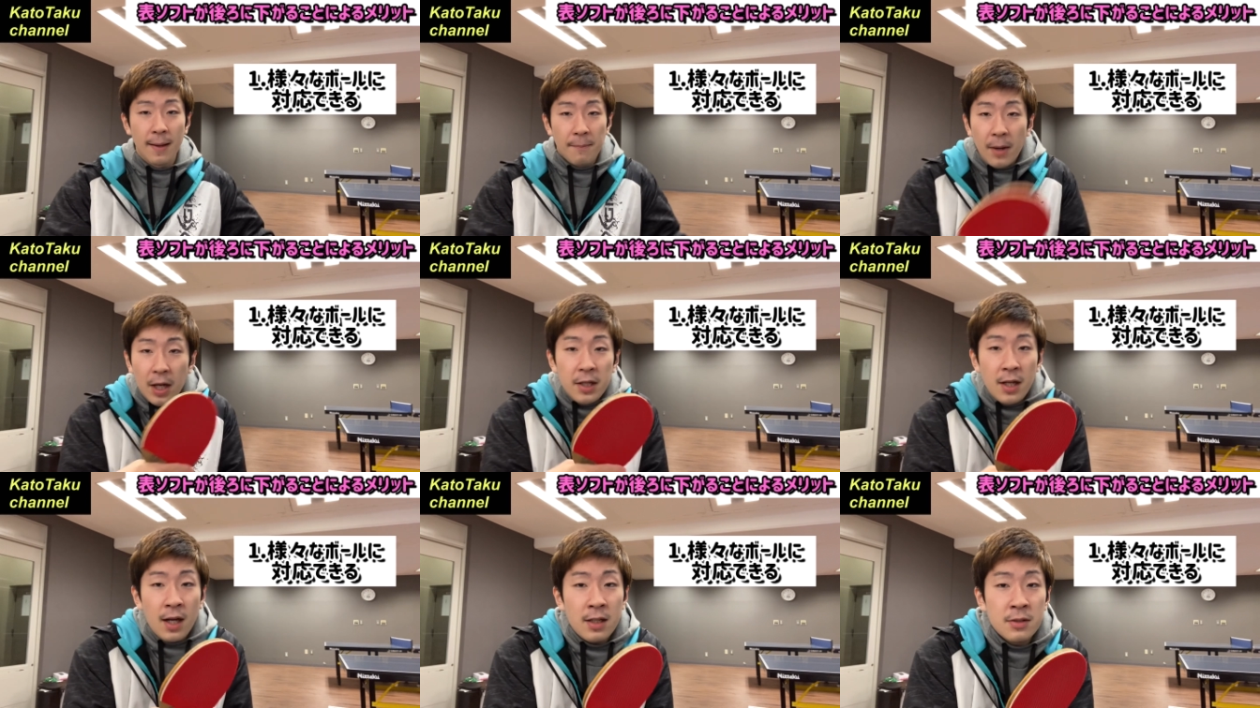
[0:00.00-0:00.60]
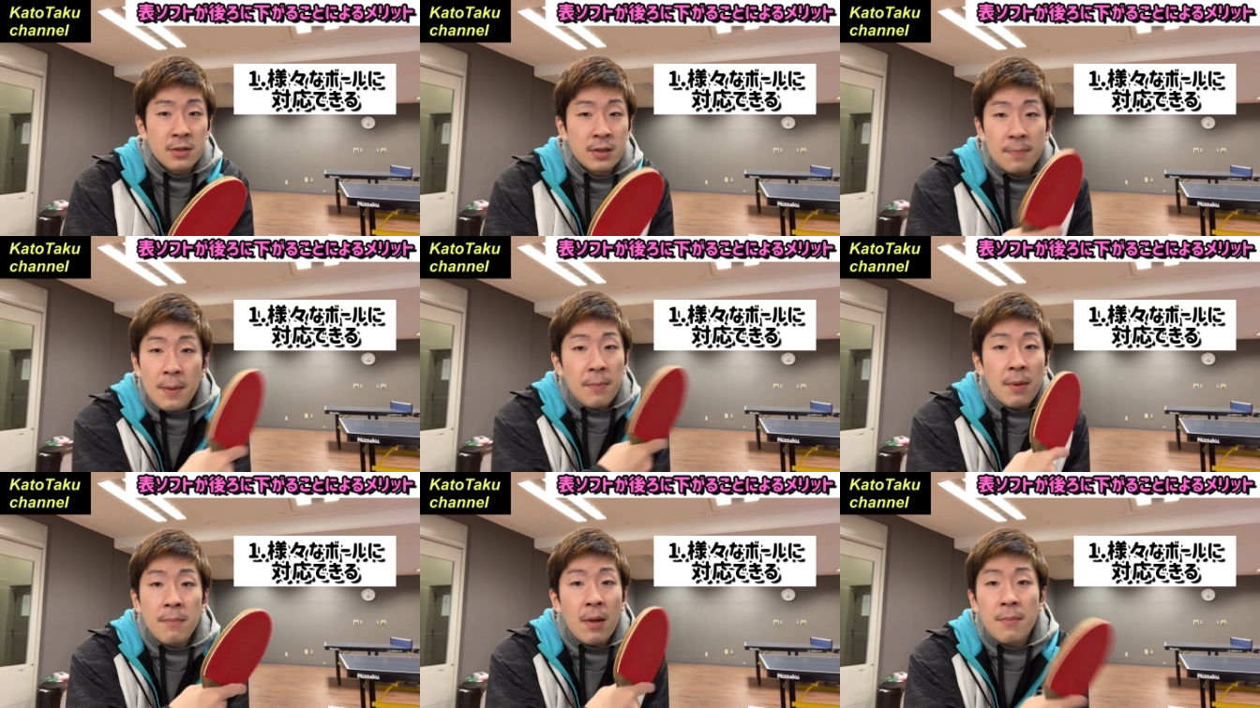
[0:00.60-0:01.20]
前に張りすぎて
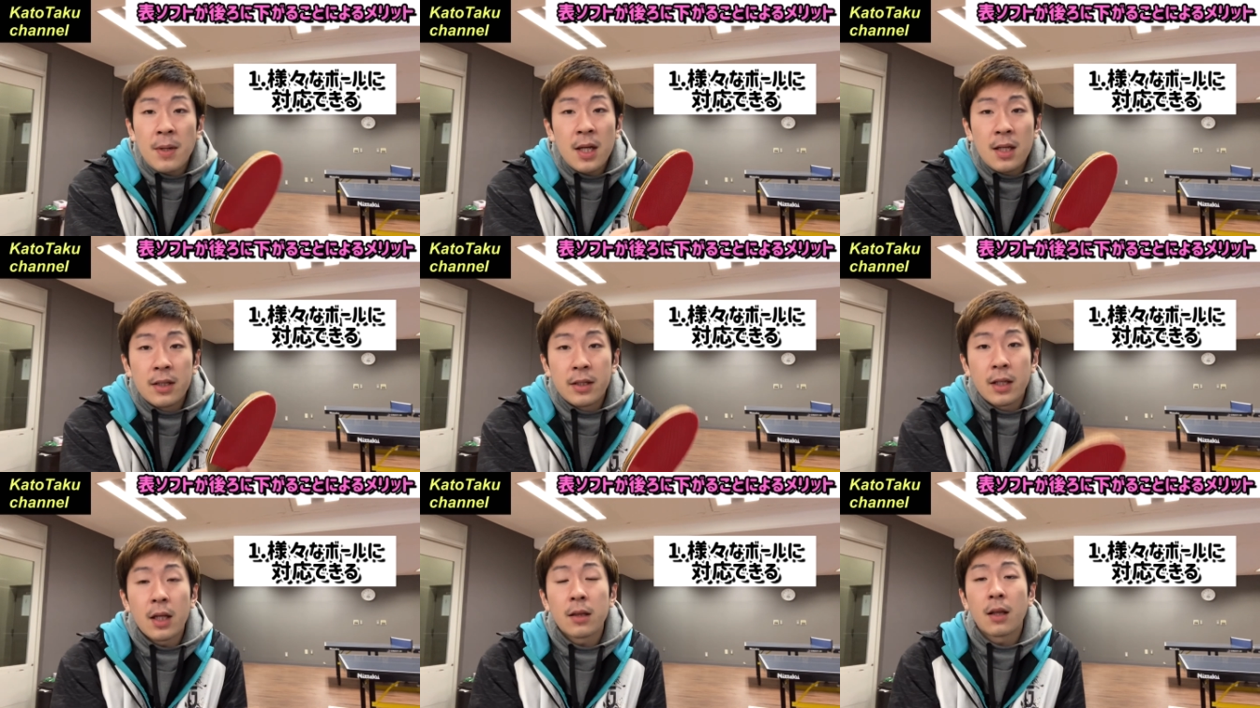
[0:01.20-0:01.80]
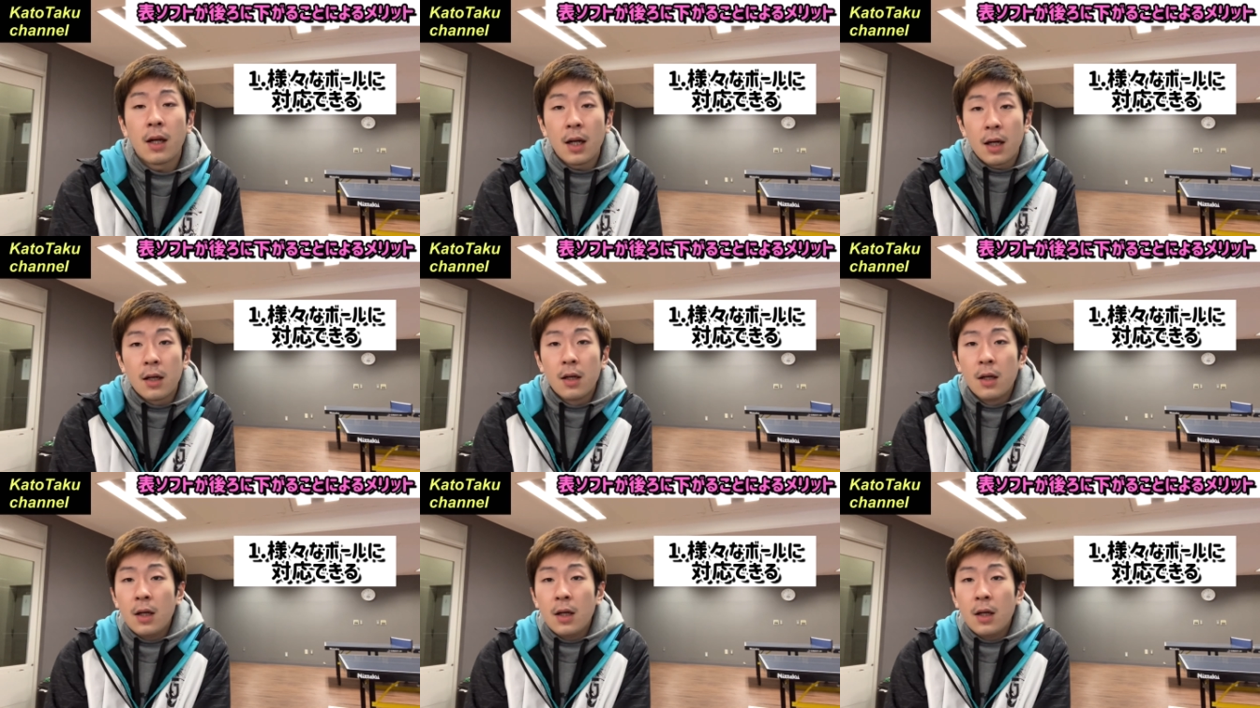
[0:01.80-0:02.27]
バンバンバンバンってやったら、